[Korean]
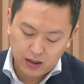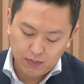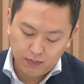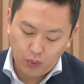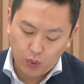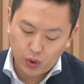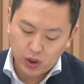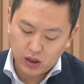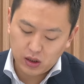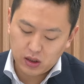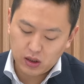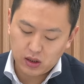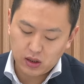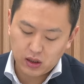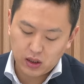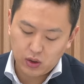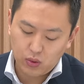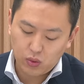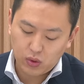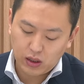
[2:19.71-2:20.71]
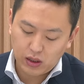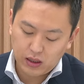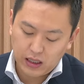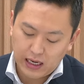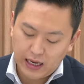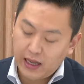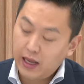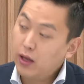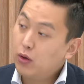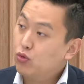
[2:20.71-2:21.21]
포인트를
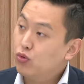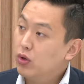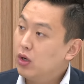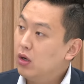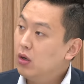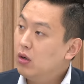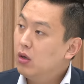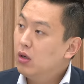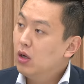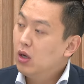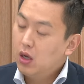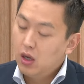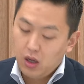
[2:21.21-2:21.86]
기록했고요. 네.